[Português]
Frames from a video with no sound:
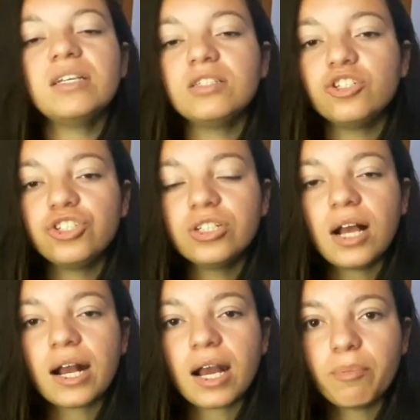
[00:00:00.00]
Vai
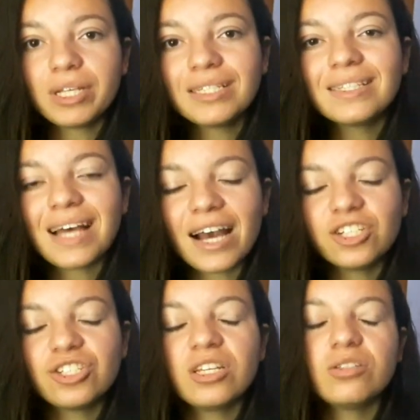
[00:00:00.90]
exigir a
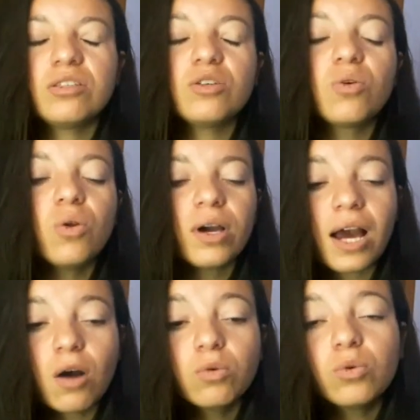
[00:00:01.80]
capacidade né, de se
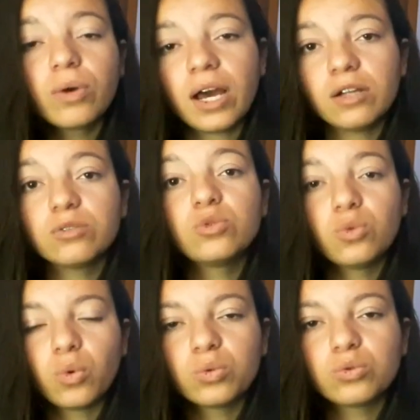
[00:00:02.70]
colocar um lugar
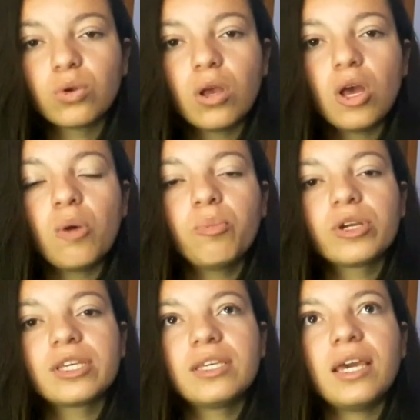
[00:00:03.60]
do outro,
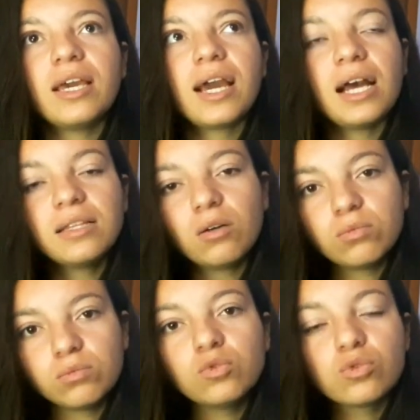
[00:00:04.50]
porque cada
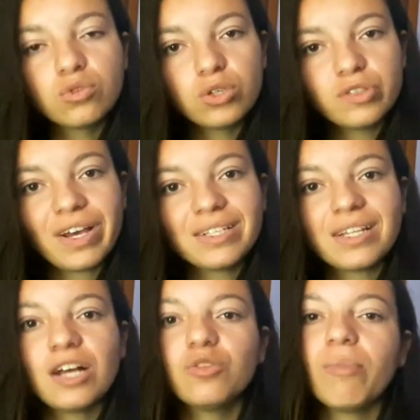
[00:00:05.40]
um dos dois vai
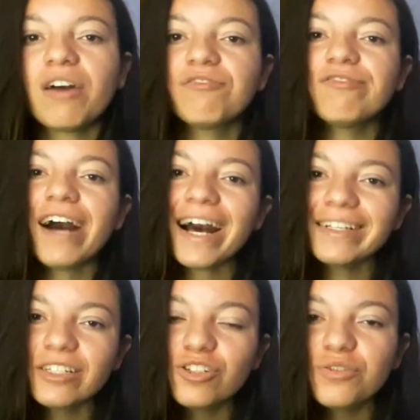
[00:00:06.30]
estar numa
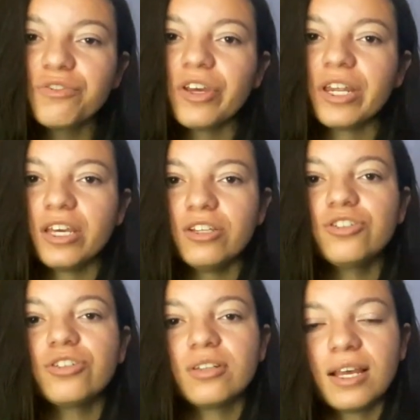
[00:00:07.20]
fase
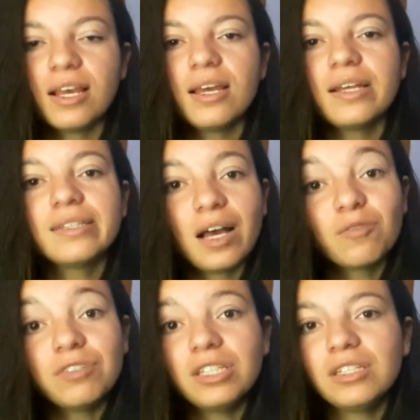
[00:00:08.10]
diferente, né,
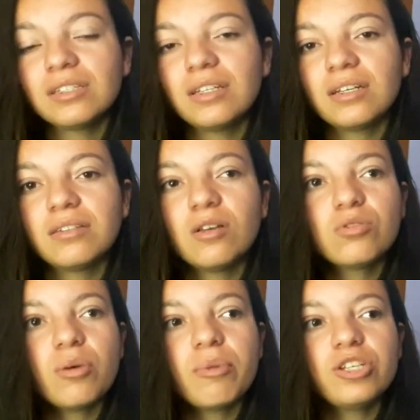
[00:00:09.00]
da vida, não
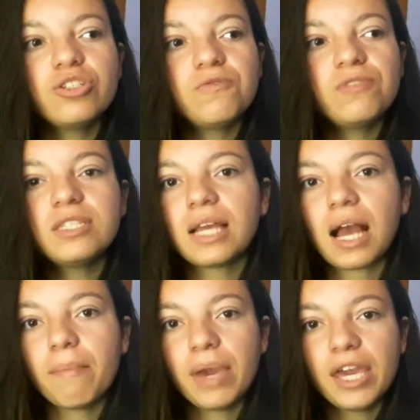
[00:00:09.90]
somente
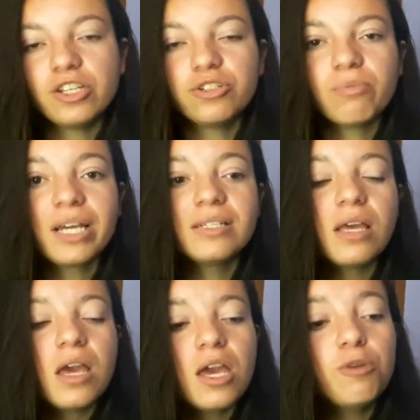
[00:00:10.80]
fisicamente,
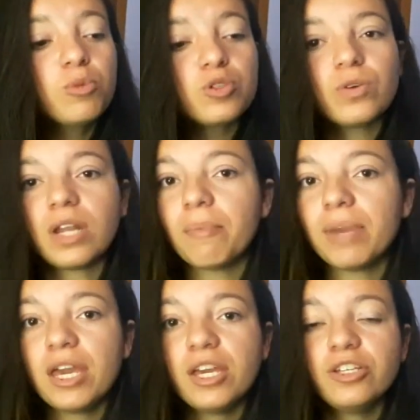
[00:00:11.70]
mas
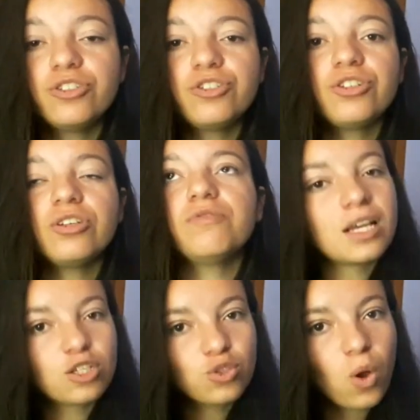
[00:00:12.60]
emocionalmente,
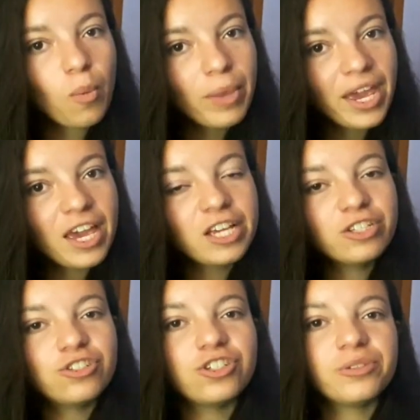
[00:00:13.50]

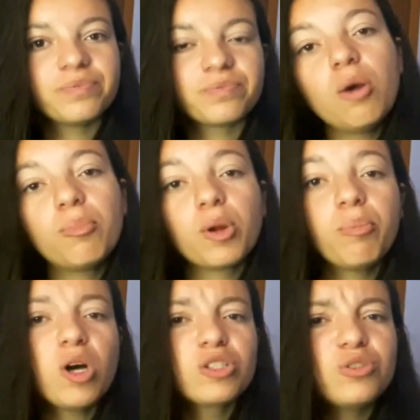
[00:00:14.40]
sexualmente
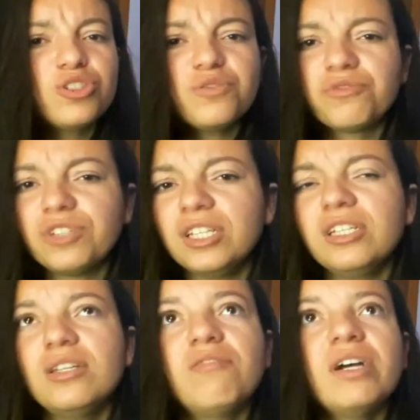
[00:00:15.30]
propósito de
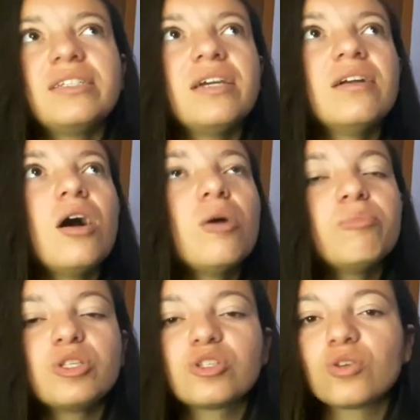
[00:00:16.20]
vida, vai ter
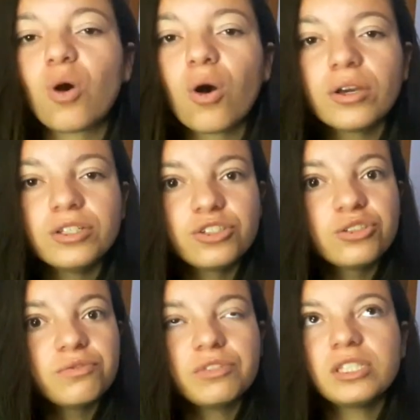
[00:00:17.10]
ambições
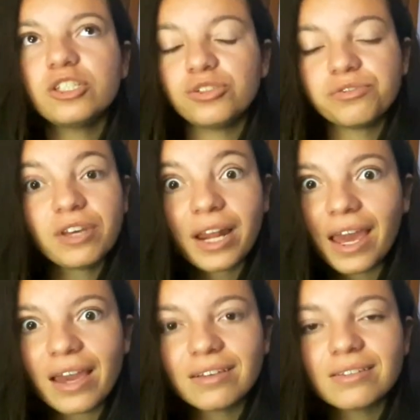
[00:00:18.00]
de vidas
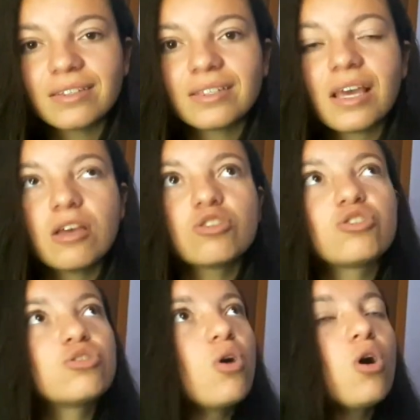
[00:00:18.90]
diferentes,
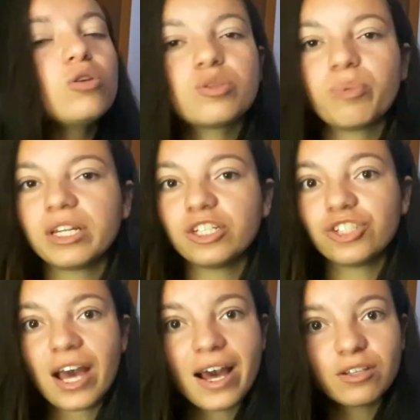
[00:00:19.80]
sonhos
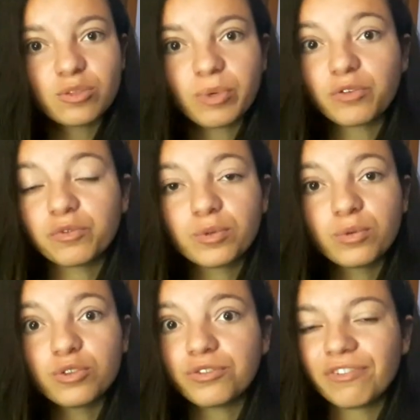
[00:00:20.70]
planejados para o
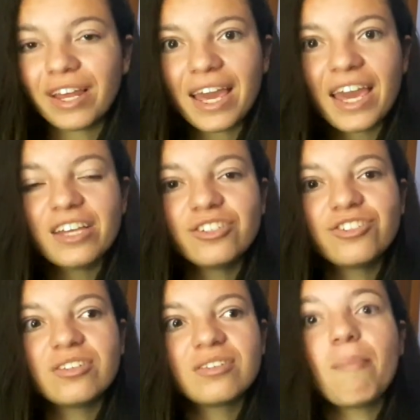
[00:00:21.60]
futuro
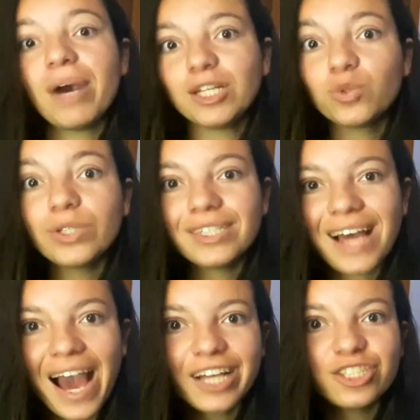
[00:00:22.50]
diferente, a
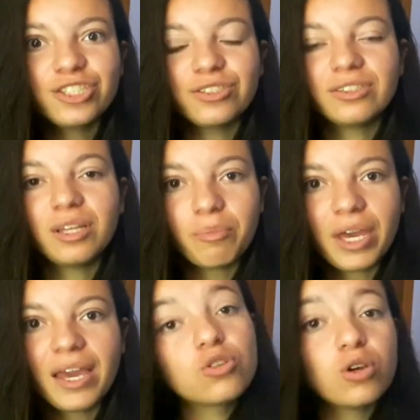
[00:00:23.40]
maturidade
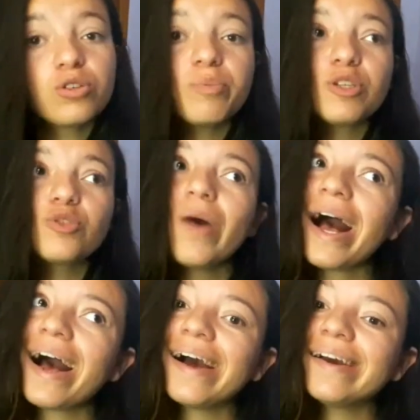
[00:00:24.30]
também, sonhos
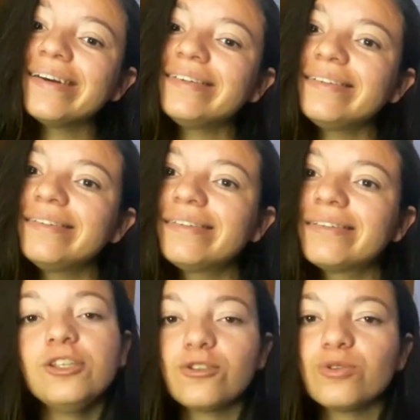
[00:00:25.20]
pessoais.
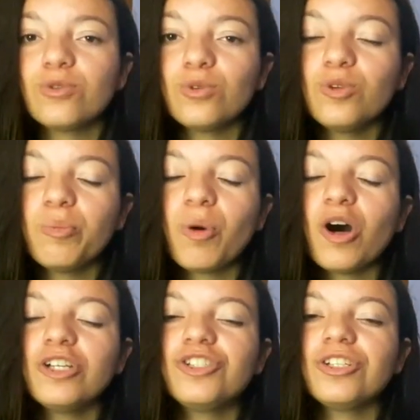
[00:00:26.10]
E isso tudo
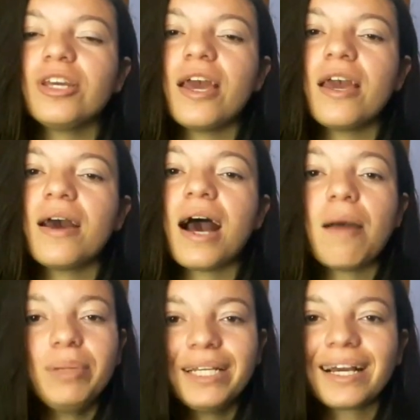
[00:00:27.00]
pode é,
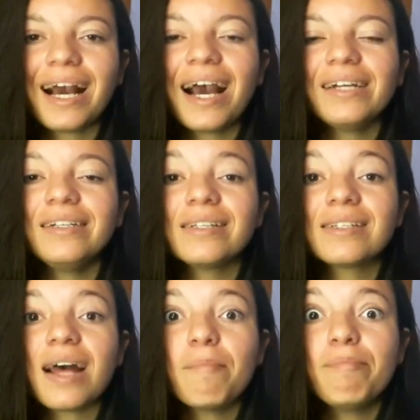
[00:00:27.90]
aplicar e
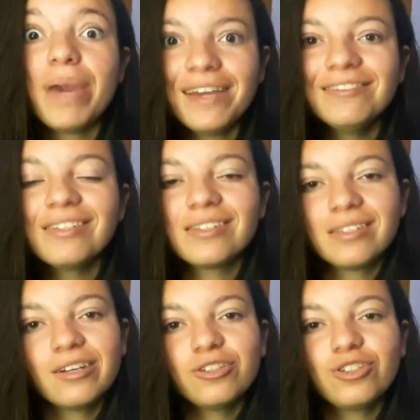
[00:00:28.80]
estar bem
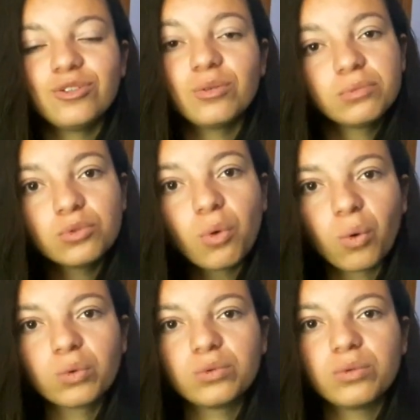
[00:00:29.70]
distante um do
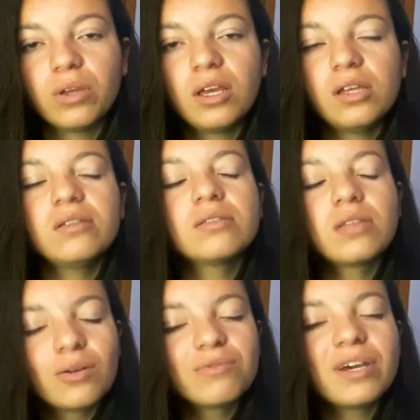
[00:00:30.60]
outro.
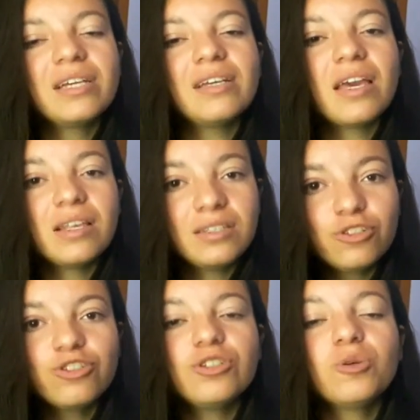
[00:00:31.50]
Então vai
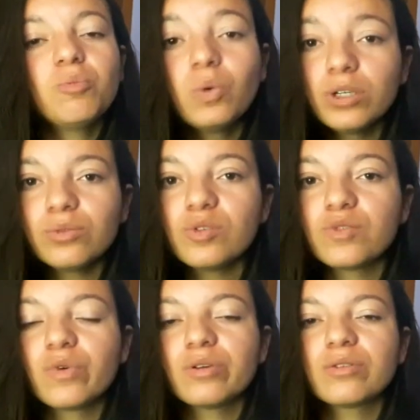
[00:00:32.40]
exigir muito
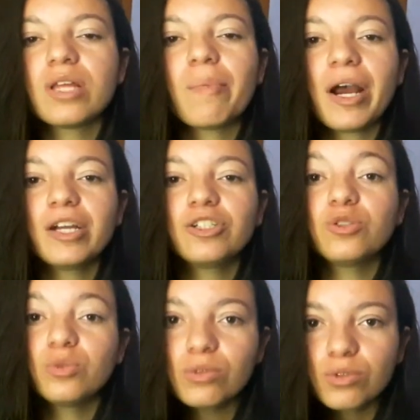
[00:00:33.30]
esforço da
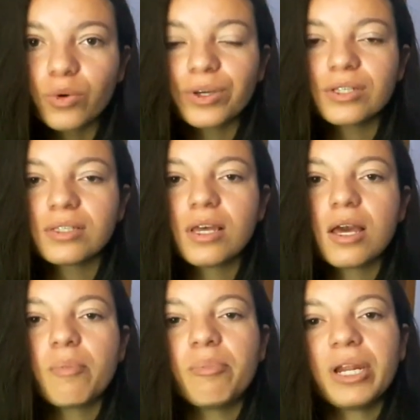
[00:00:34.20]
parte dos dois
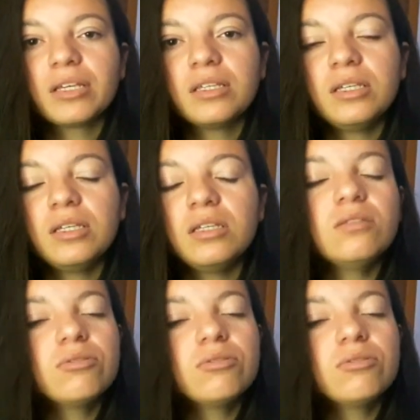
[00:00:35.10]
para que